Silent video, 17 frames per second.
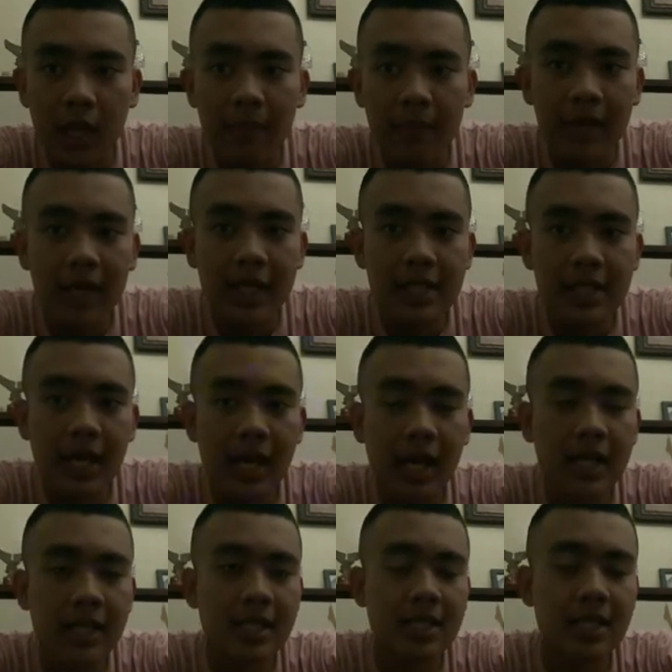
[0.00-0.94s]

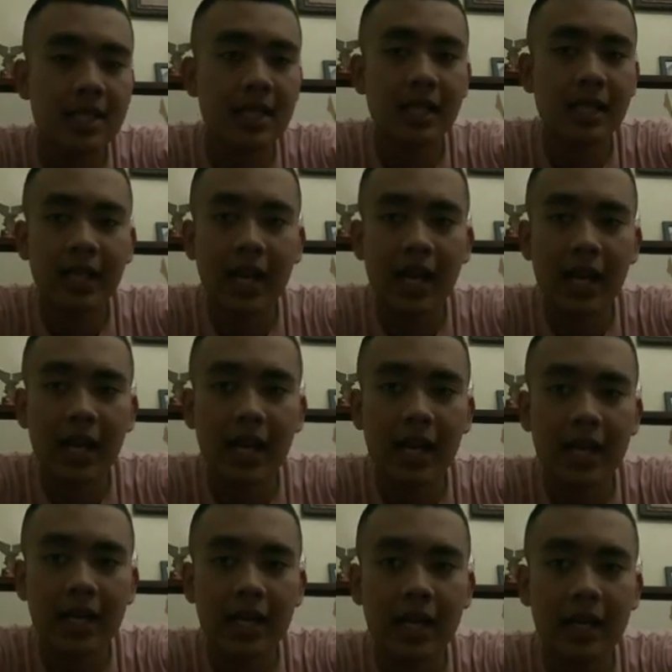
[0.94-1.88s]
merasakan
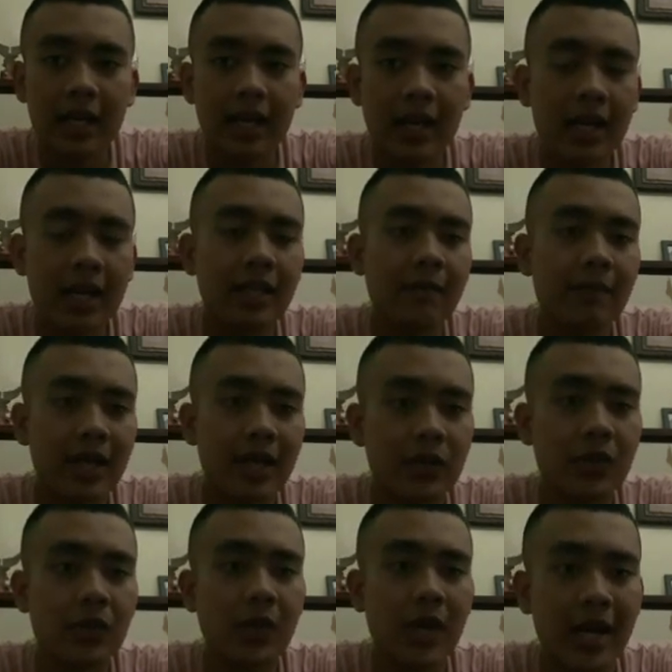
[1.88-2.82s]
kesejahteraan dan
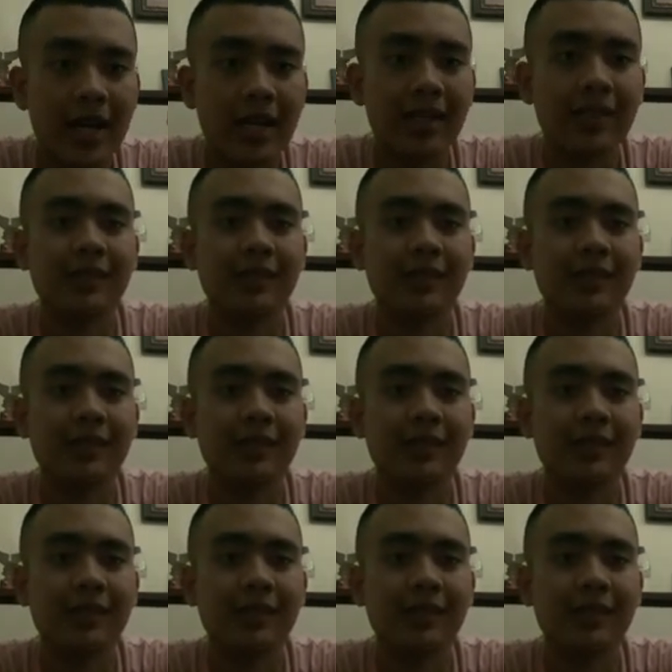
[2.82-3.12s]
kemajuan.